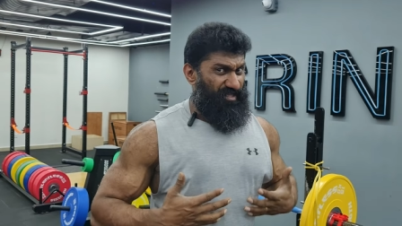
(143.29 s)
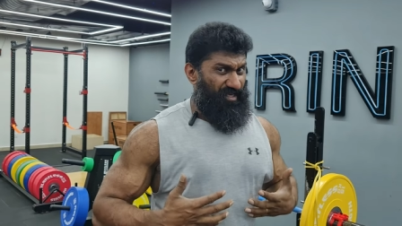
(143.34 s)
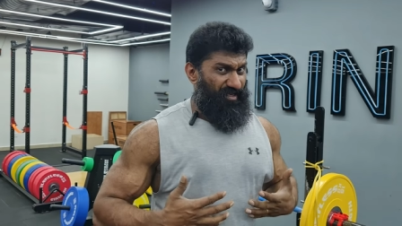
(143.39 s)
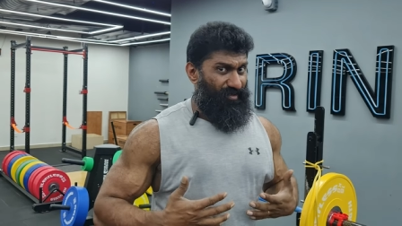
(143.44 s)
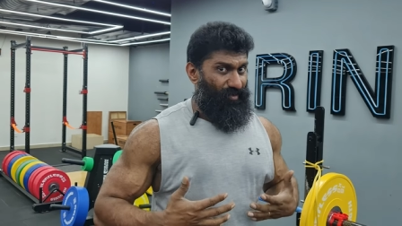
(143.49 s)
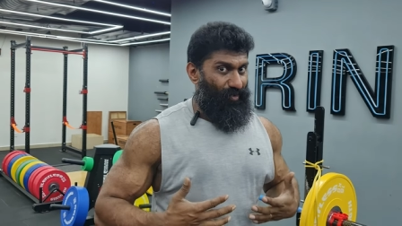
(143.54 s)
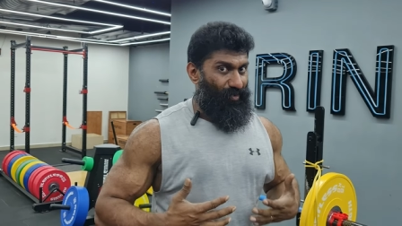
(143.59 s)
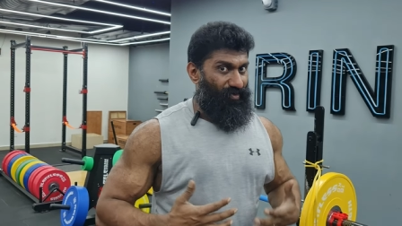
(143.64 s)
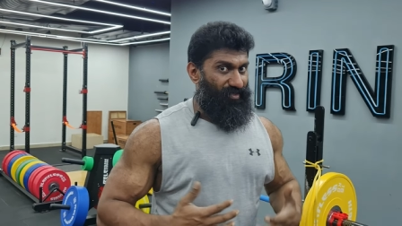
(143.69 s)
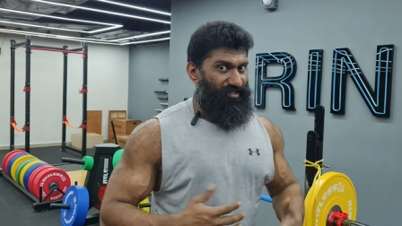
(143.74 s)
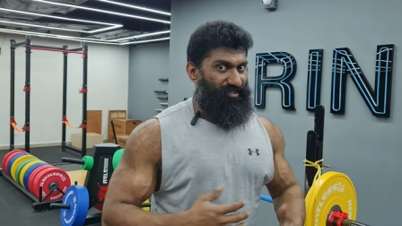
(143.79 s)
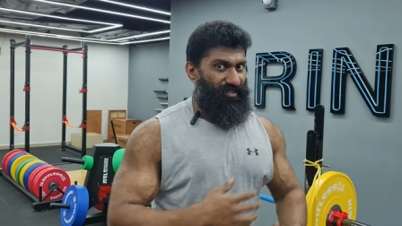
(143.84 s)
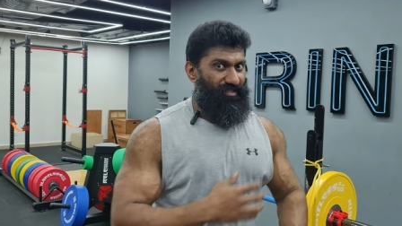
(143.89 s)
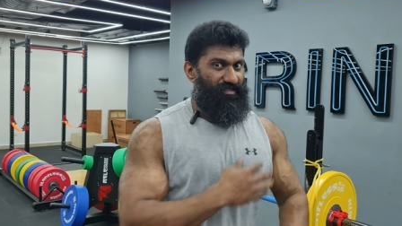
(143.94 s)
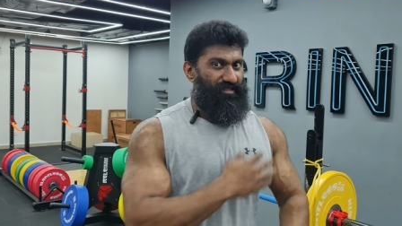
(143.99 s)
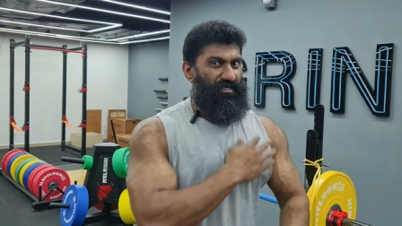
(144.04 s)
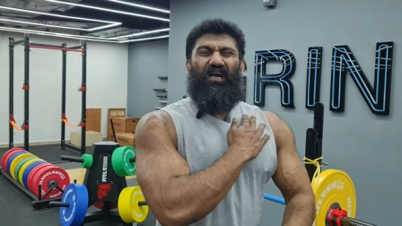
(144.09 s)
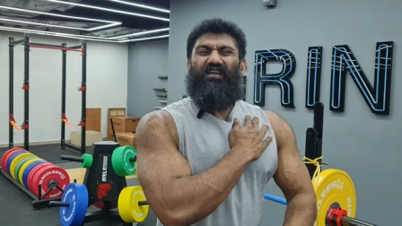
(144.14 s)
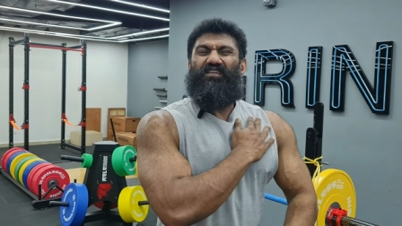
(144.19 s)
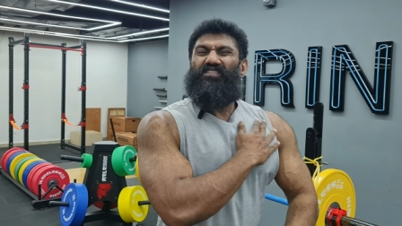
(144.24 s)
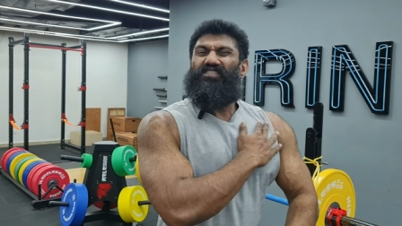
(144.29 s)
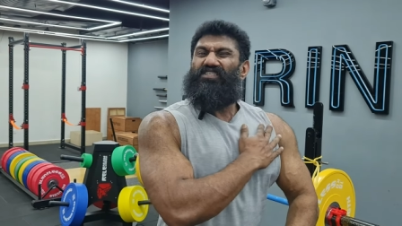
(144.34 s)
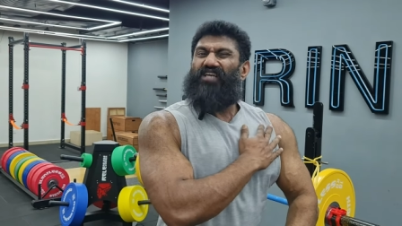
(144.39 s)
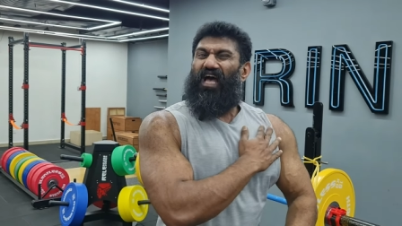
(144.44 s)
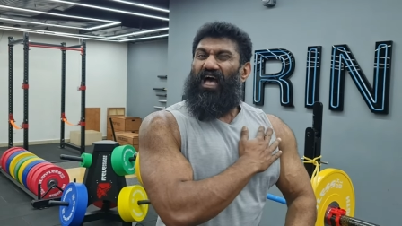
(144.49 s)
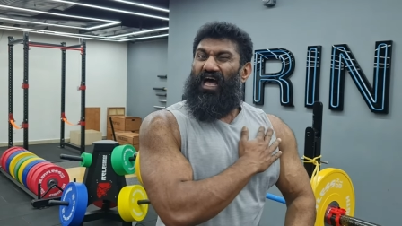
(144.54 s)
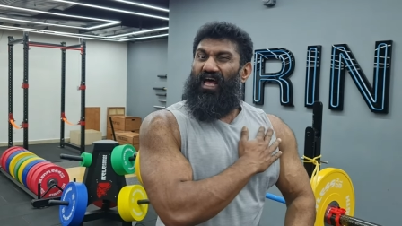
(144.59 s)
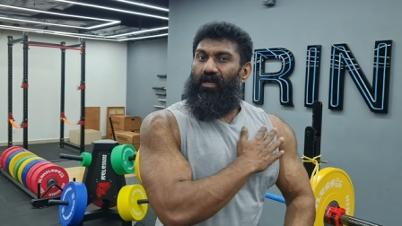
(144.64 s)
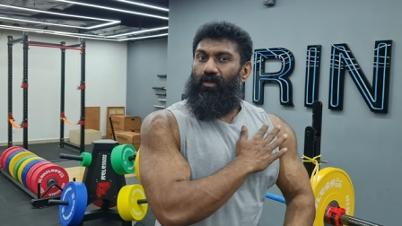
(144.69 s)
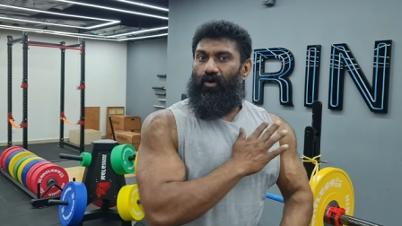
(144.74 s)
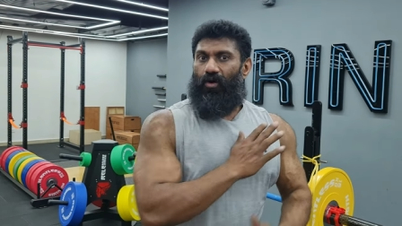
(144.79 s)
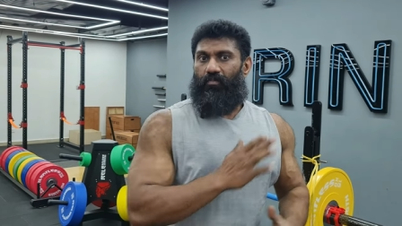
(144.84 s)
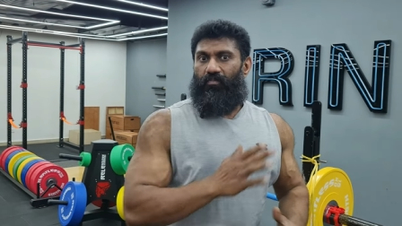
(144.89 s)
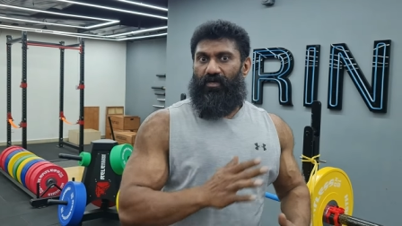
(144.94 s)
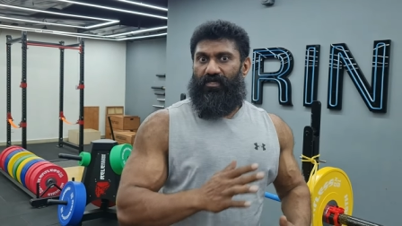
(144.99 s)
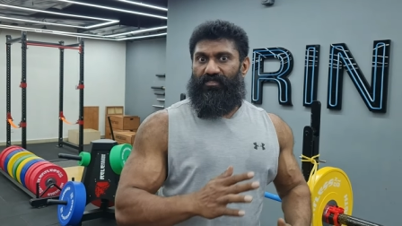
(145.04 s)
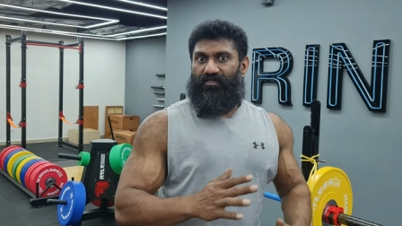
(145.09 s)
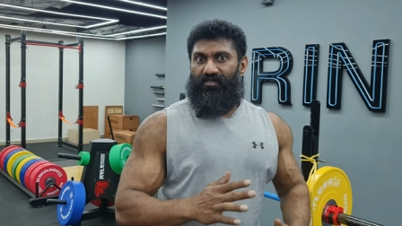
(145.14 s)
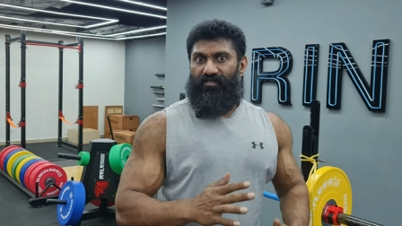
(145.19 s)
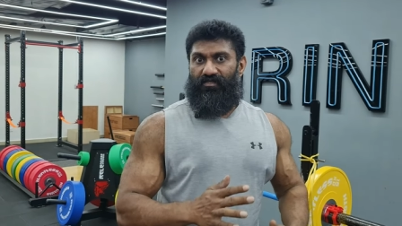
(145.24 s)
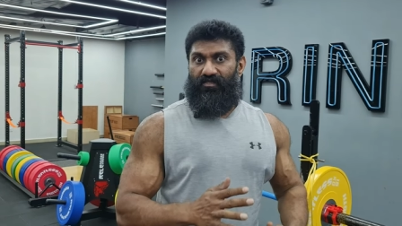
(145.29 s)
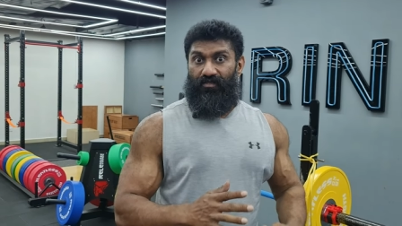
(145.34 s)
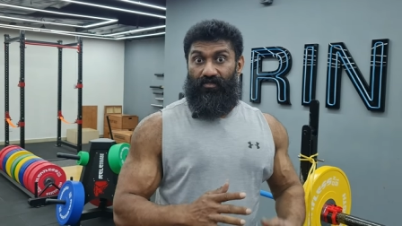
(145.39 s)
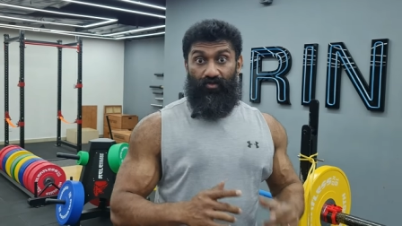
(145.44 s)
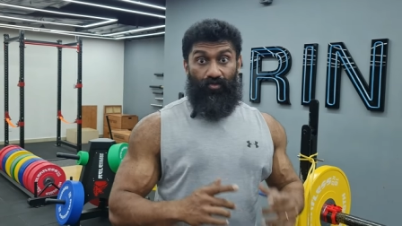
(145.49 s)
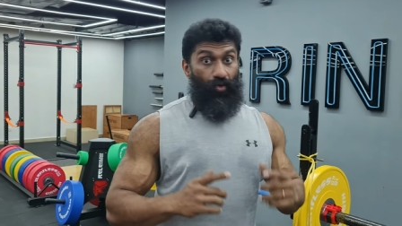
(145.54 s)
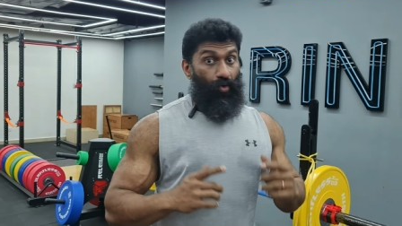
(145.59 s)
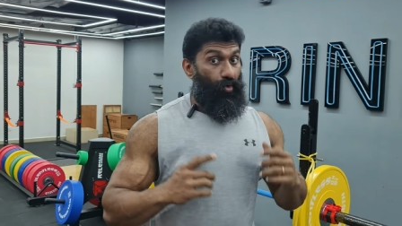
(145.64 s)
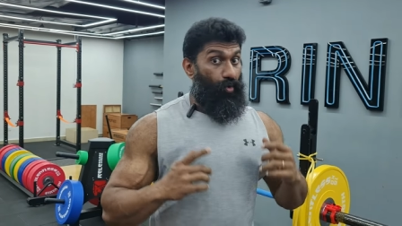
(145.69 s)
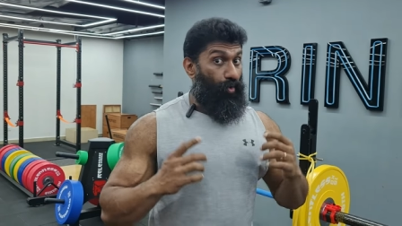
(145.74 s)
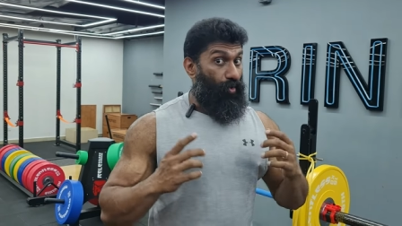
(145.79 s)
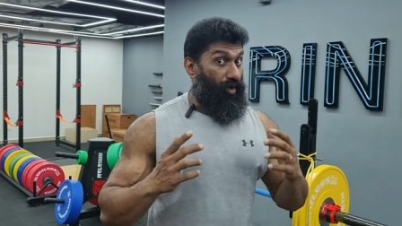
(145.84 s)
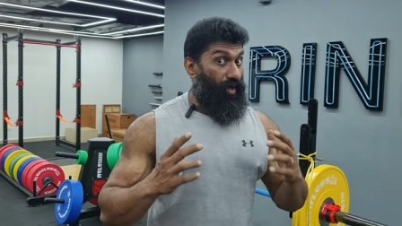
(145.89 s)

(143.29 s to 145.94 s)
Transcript: திக் லோவர் செஸ்ட் அண்ட் ஷேலோ அப்பர் செஸ்ட் இருக்கு ஸோ